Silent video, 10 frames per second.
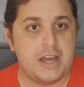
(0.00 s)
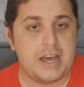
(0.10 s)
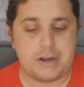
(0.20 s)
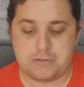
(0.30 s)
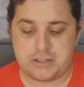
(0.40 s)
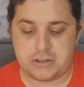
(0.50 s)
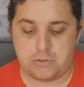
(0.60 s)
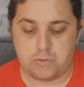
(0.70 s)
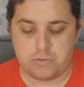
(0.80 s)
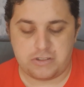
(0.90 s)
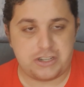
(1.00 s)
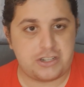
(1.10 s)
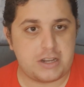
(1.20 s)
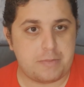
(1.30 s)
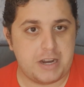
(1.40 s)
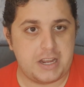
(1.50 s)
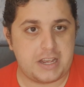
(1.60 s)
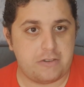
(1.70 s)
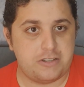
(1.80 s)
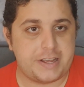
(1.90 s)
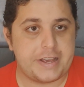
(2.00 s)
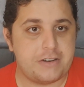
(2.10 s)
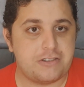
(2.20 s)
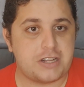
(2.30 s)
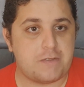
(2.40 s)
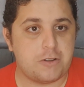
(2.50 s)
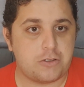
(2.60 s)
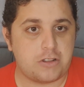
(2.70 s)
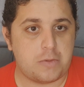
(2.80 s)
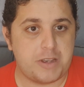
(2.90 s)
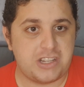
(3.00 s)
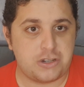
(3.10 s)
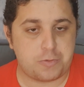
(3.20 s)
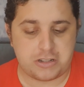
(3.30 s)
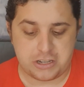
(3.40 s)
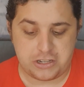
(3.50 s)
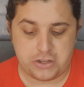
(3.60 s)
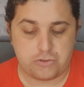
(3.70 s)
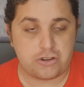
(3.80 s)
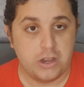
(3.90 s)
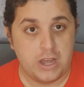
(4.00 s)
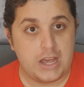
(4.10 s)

Era um, um sistema ali que os zagueiros estavam totalmente desprotegidos.